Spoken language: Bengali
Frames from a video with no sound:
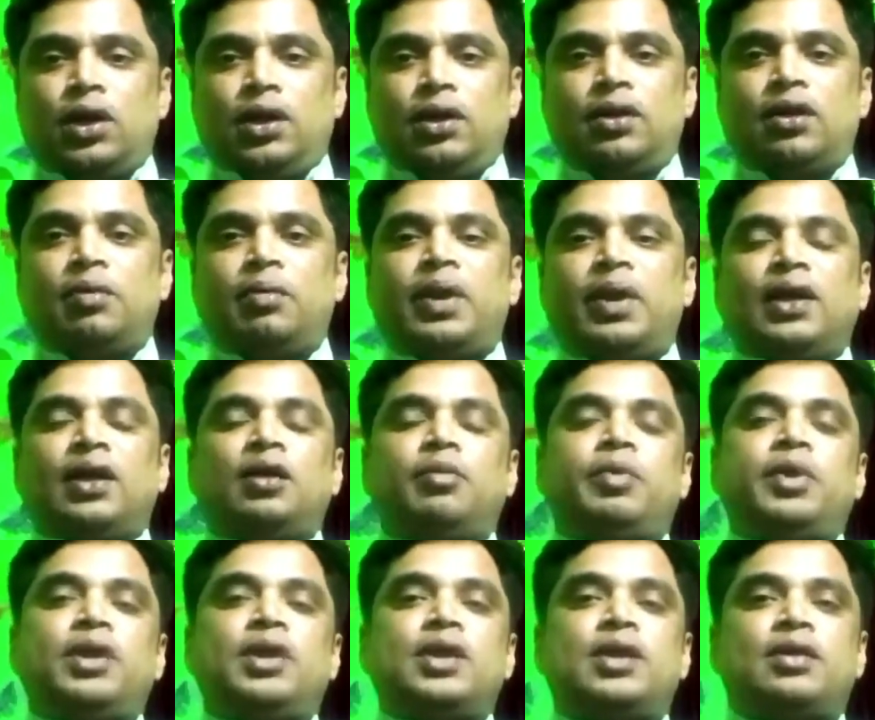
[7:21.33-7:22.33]
এজেন্ট ব্যাংকিং
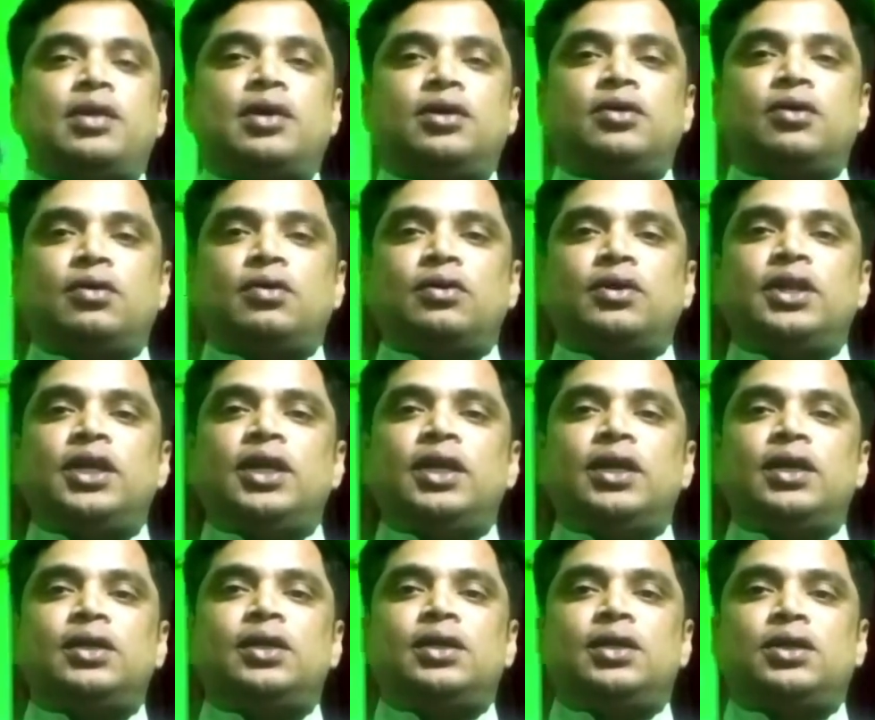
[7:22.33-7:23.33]
বিজনেসের জন্য তিনটি
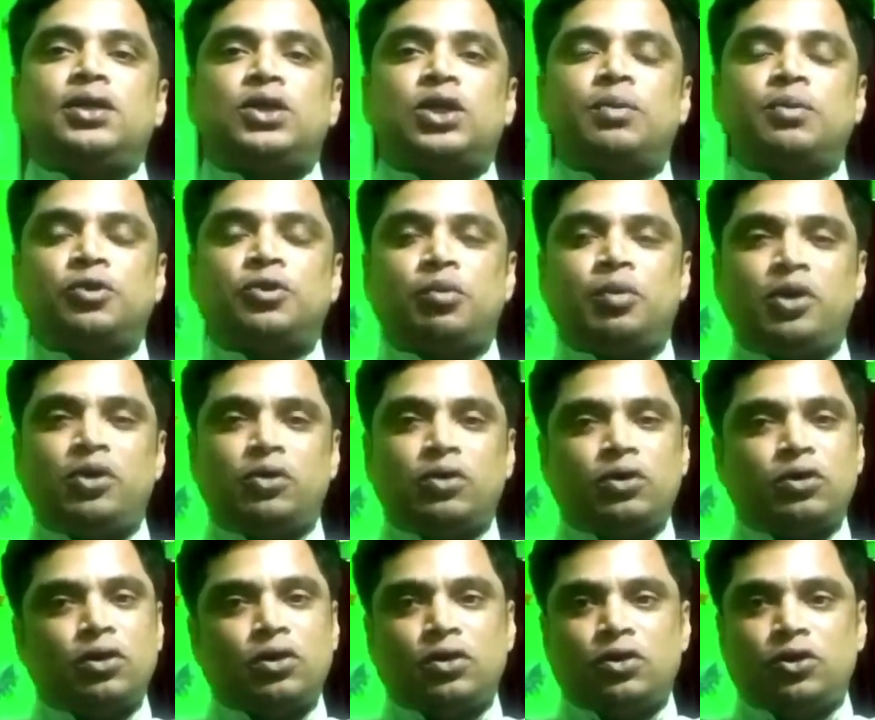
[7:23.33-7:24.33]
জিনিস সবসময়
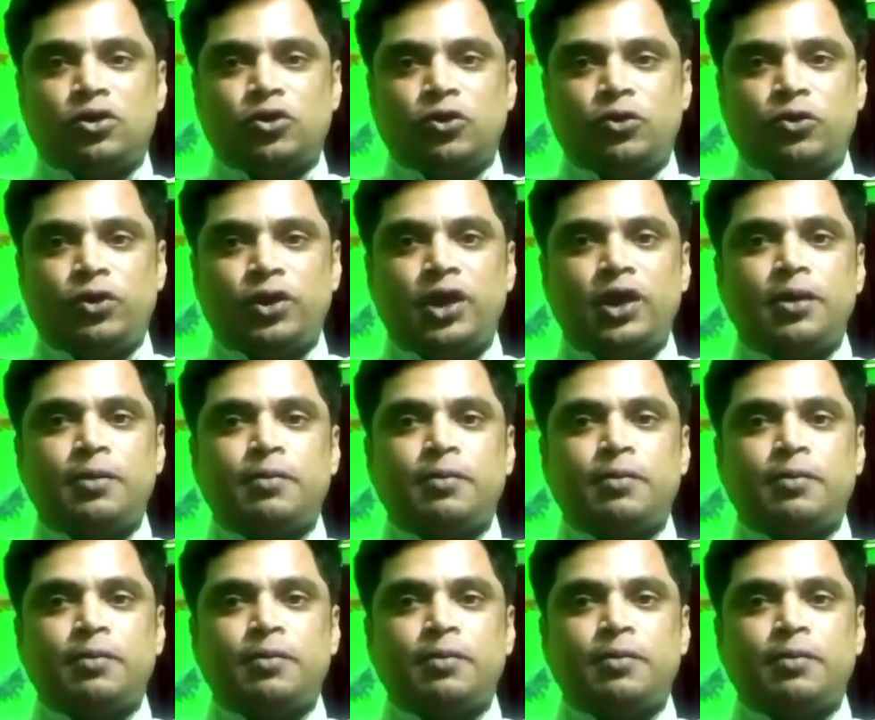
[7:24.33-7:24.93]
অত্যন্ত জরুরি